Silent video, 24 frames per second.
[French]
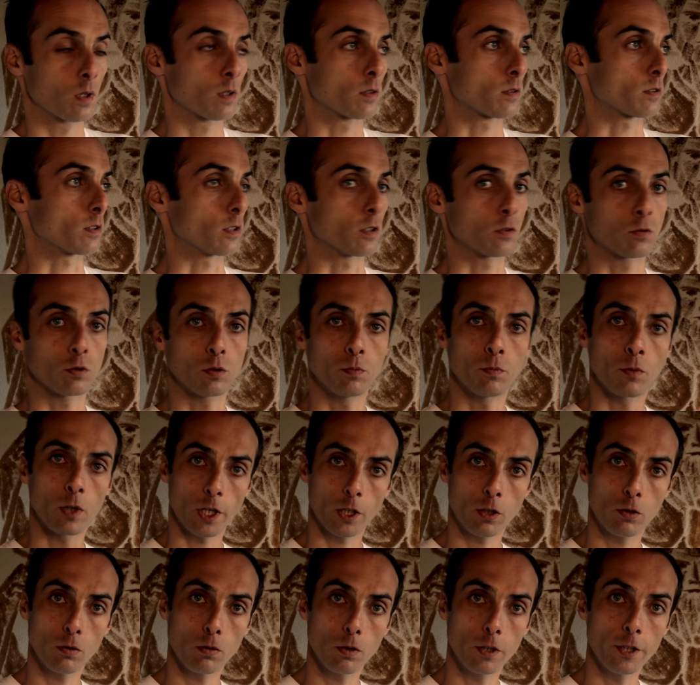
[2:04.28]
C'est une
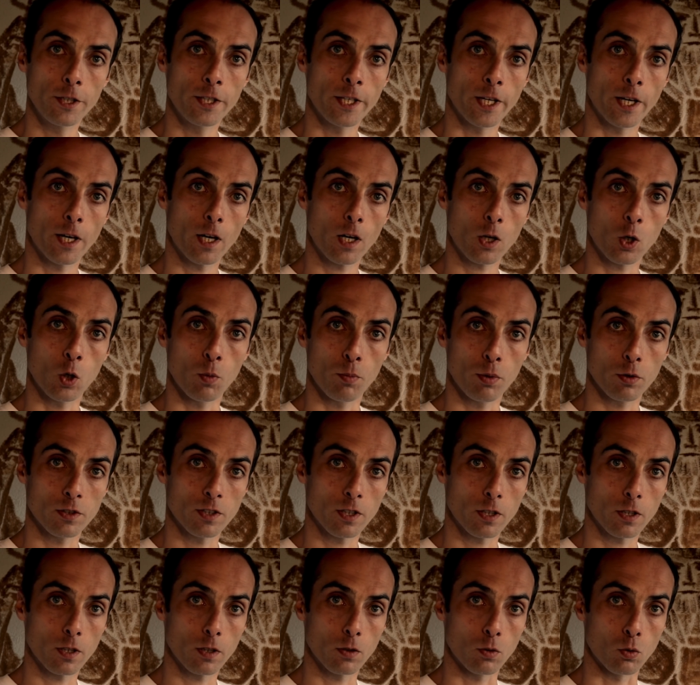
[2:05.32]
molécule linéaire
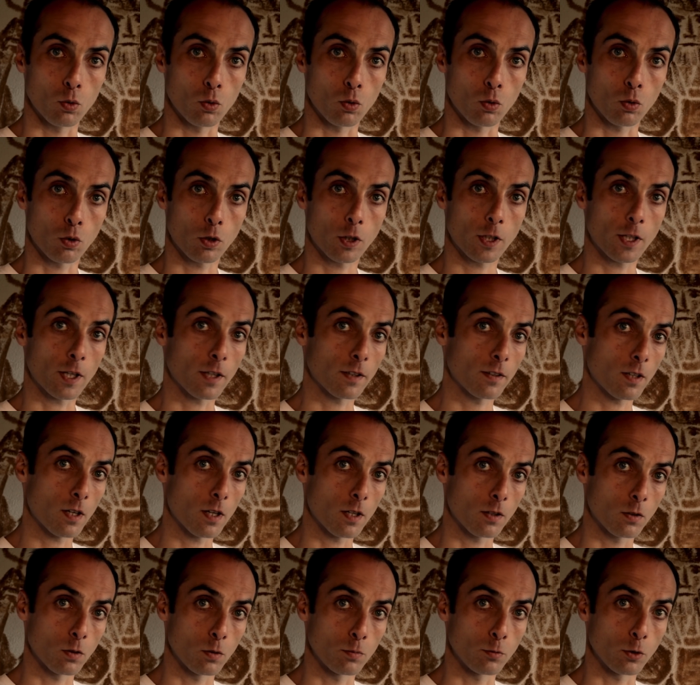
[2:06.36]
composée de 4
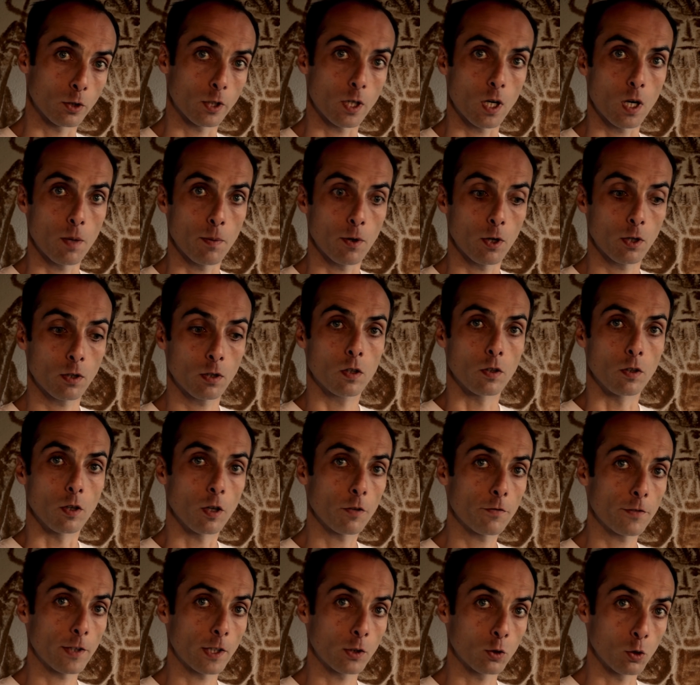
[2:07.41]
atomes de carbone,
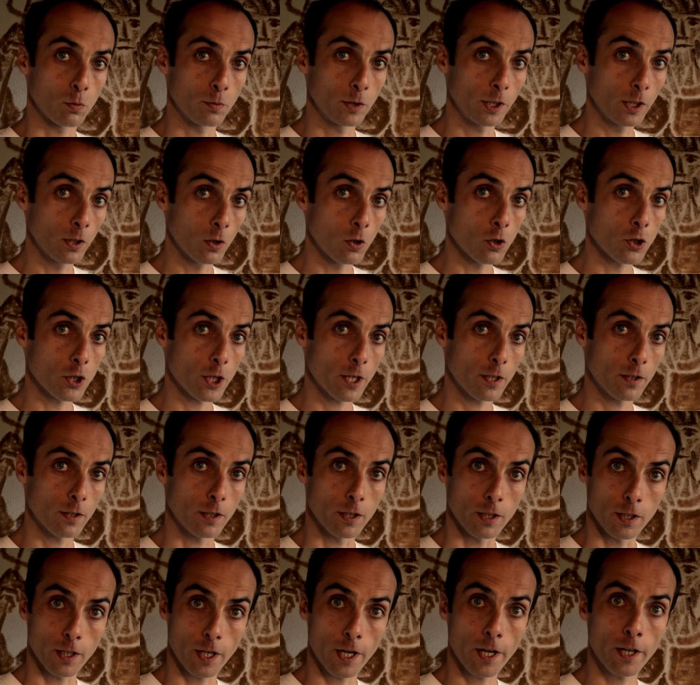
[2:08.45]
9 atomes d'hydrogène
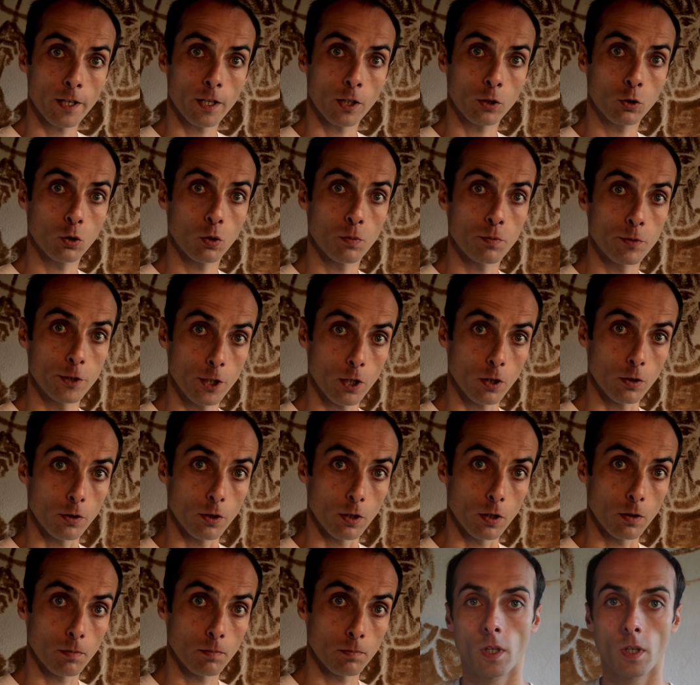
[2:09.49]
et 1 atome d'iode.